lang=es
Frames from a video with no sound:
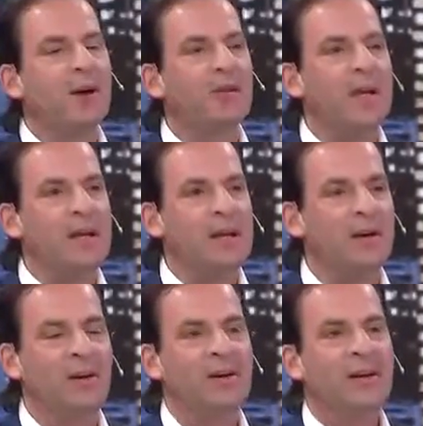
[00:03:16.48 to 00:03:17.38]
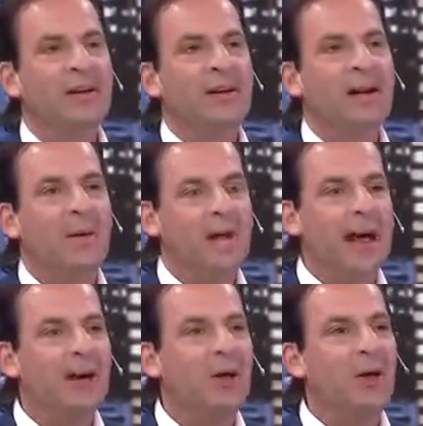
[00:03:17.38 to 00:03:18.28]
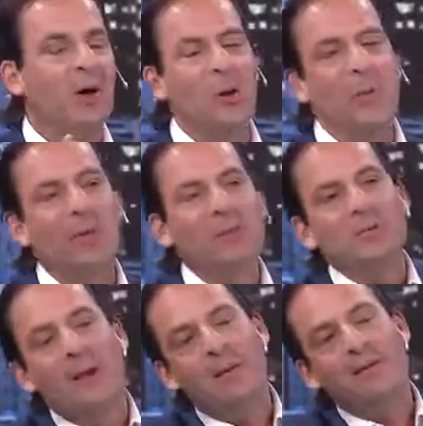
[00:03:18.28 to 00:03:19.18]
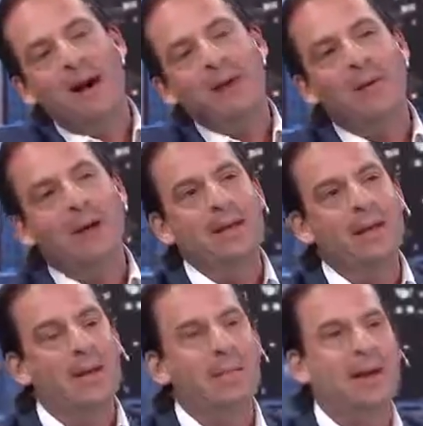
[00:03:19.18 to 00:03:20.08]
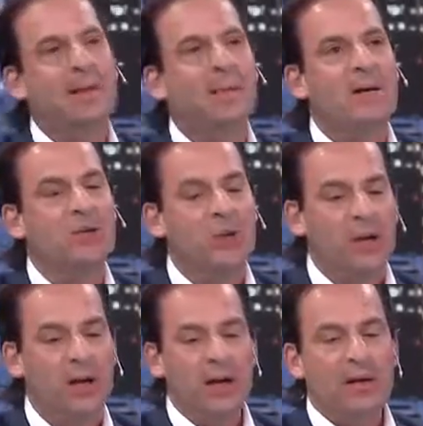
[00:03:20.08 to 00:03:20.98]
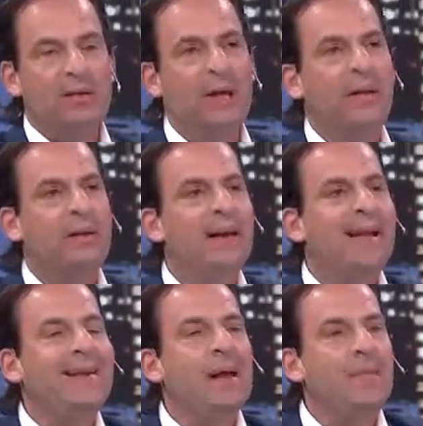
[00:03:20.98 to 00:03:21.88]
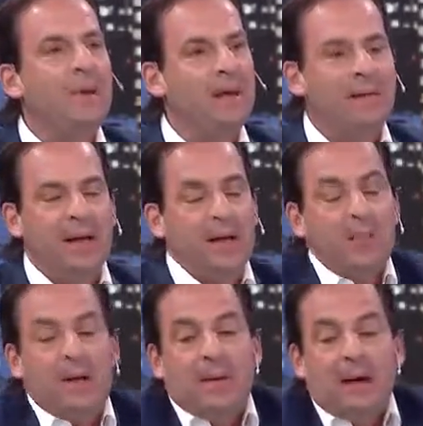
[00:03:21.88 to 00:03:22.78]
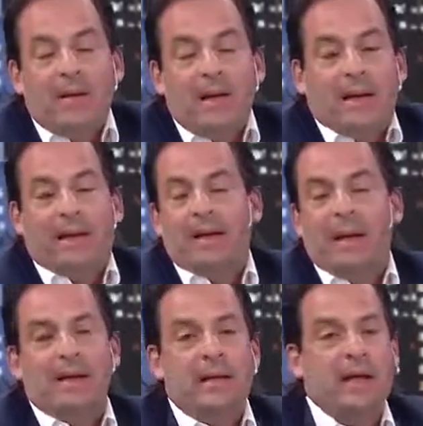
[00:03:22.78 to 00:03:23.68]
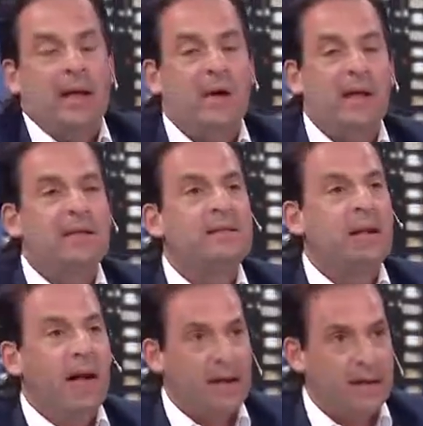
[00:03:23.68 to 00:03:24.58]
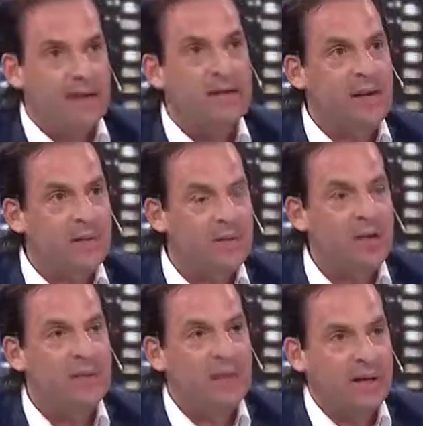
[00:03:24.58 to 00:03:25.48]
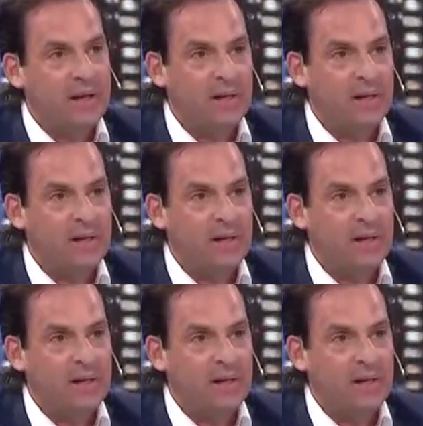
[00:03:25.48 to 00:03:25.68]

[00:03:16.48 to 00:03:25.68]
de contenido. Yo, le quiero decir. La verdad, lo de los comedores es una barbaridad, marca mayor. de, no puede Habla de generalidades. La verdad, él sabe que es el Servicio Alimentario